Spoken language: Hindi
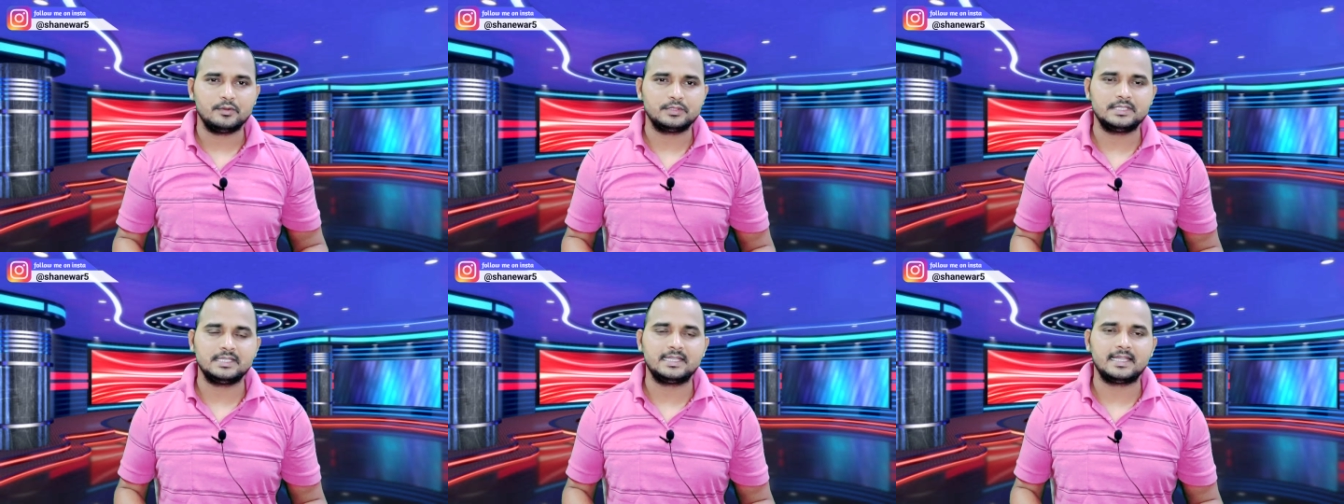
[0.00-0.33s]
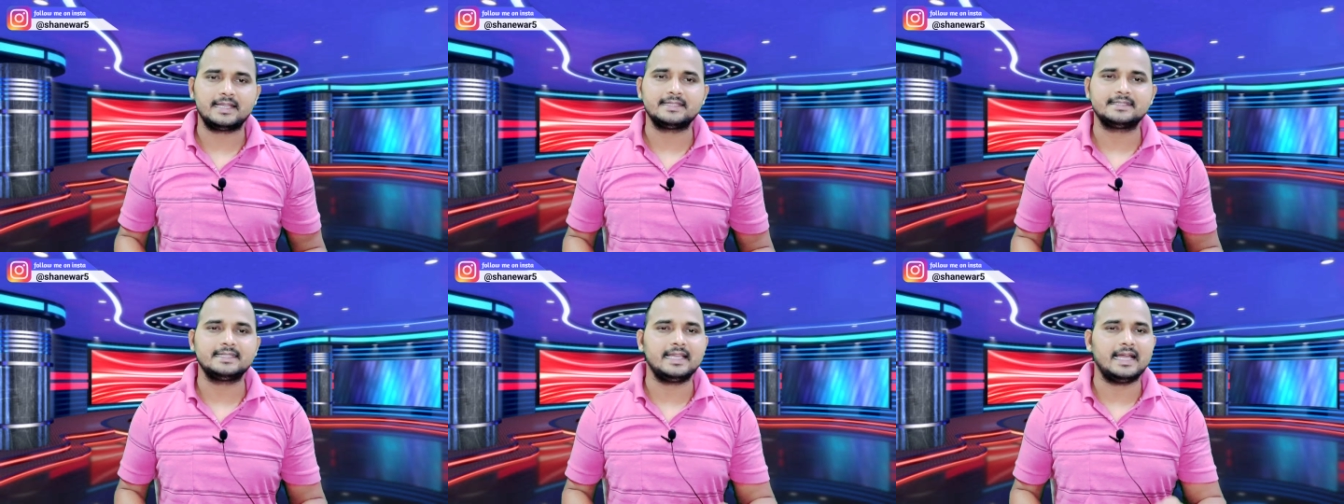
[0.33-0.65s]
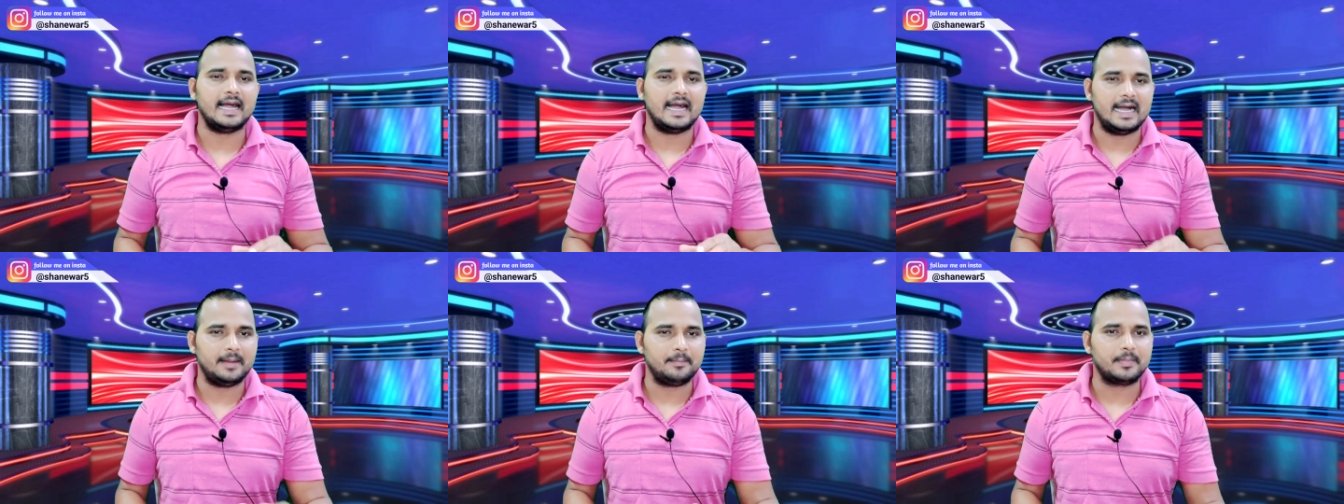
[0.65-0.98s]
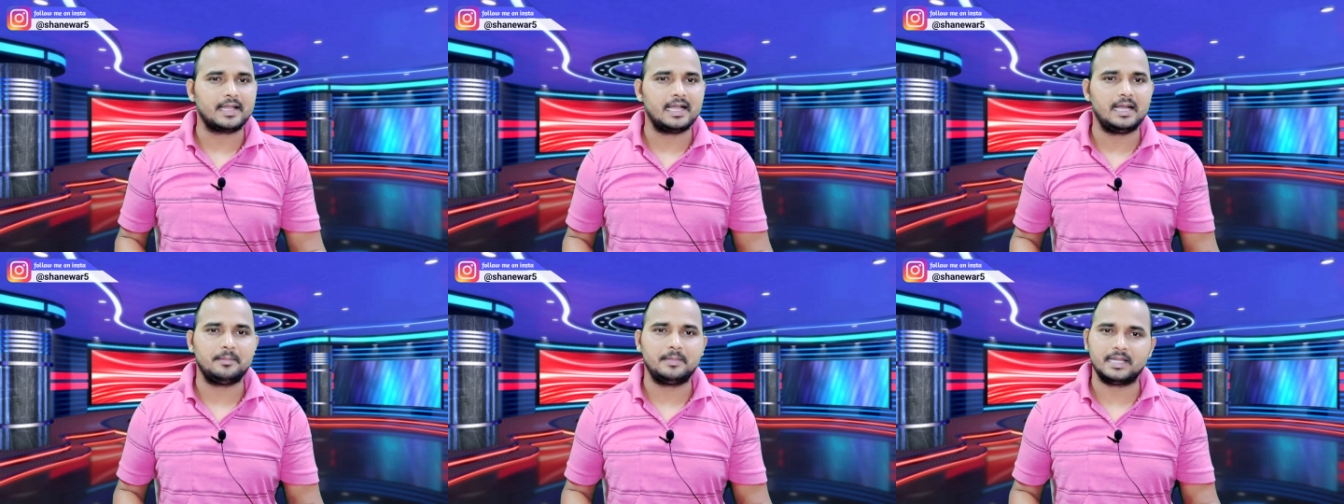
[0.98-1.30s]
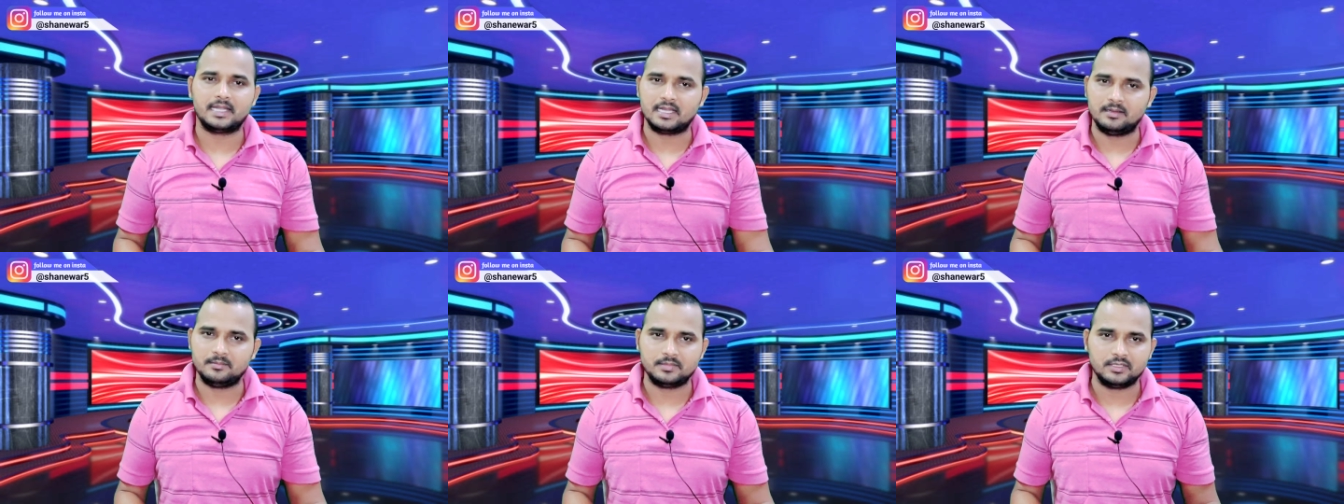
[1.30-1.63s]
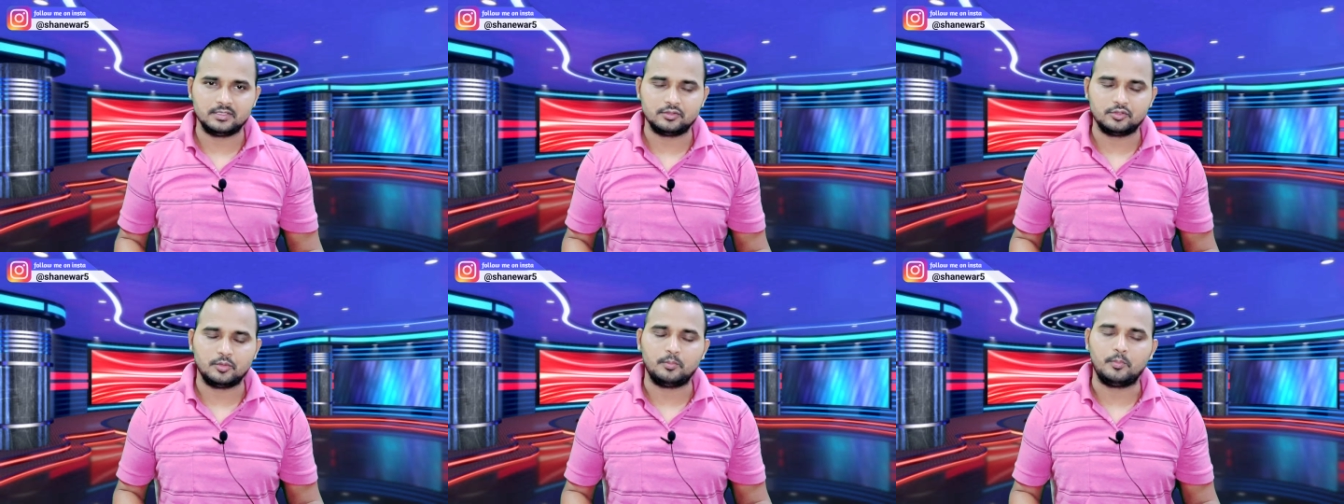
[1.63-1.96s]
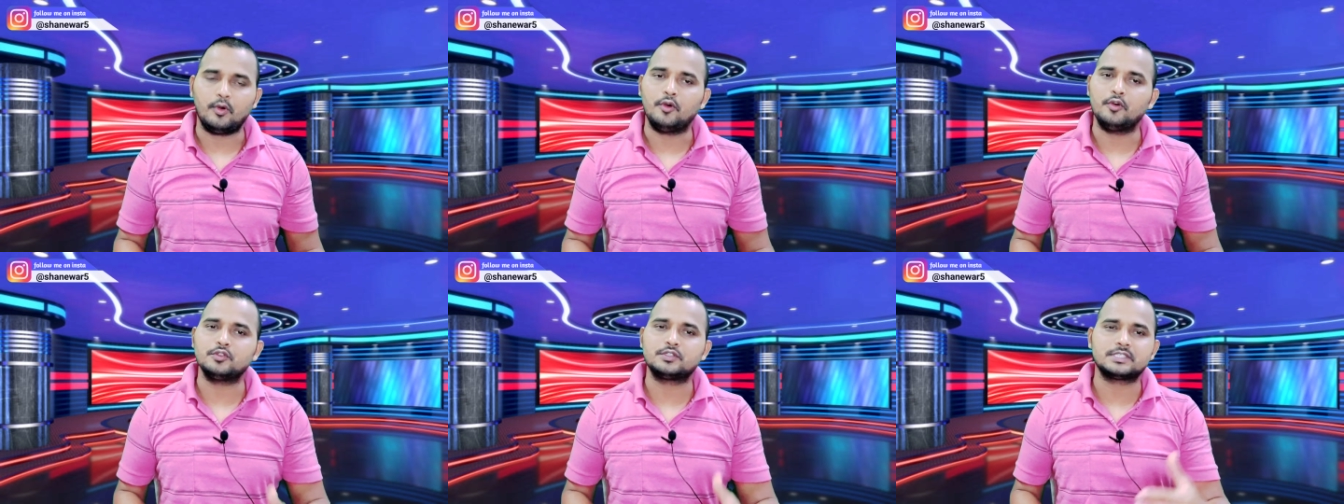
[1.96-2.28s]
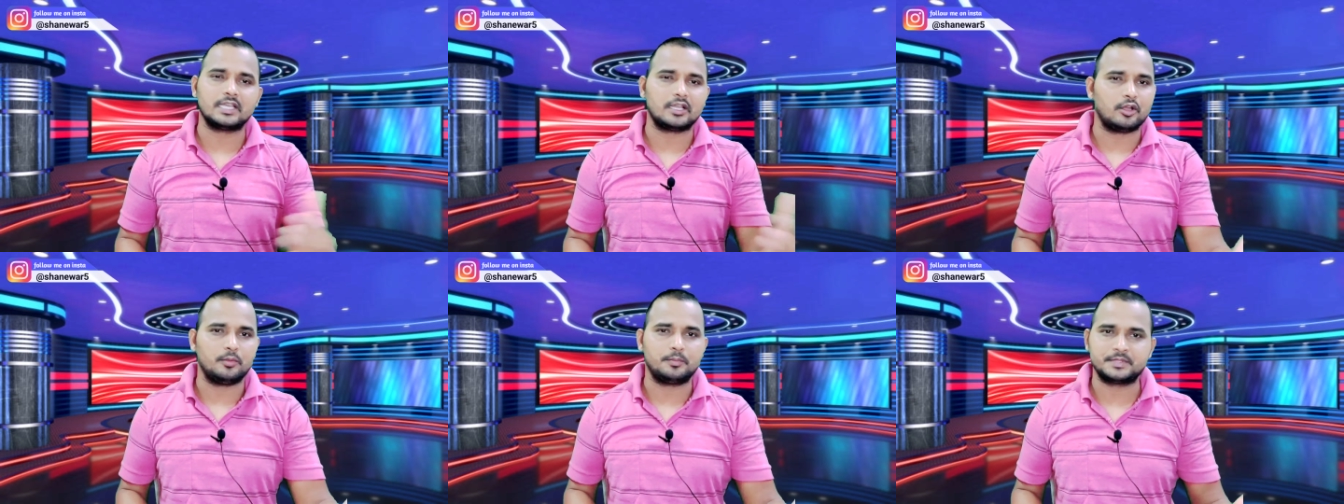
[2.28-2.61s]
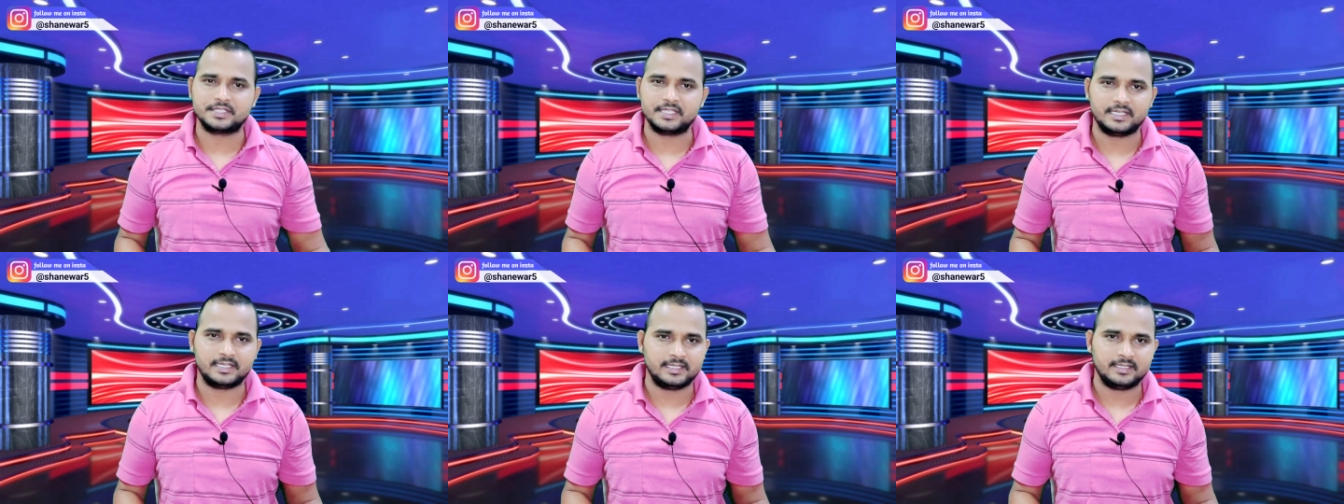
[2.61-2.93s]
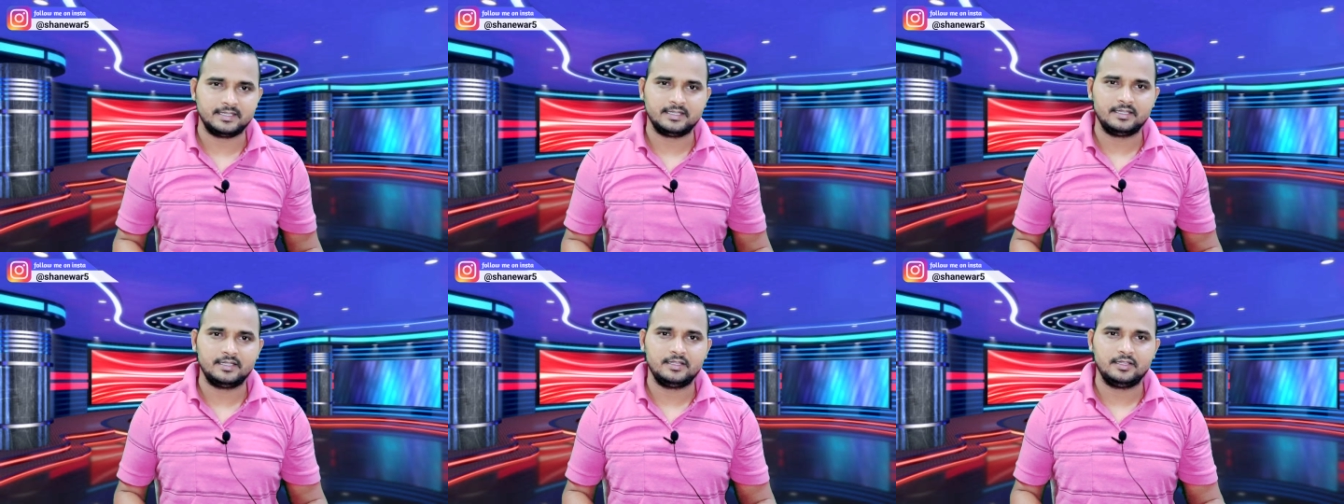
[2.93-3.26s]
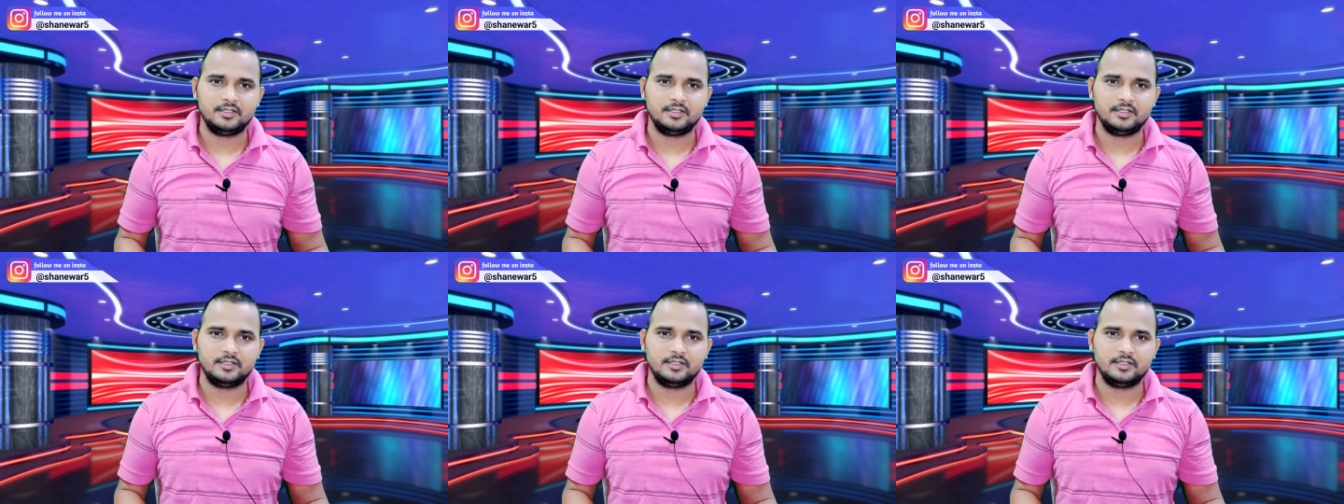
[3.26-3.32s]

उसी तरह से आप कहाँ पे काम करते हो बहुत सारा ऑप्शन है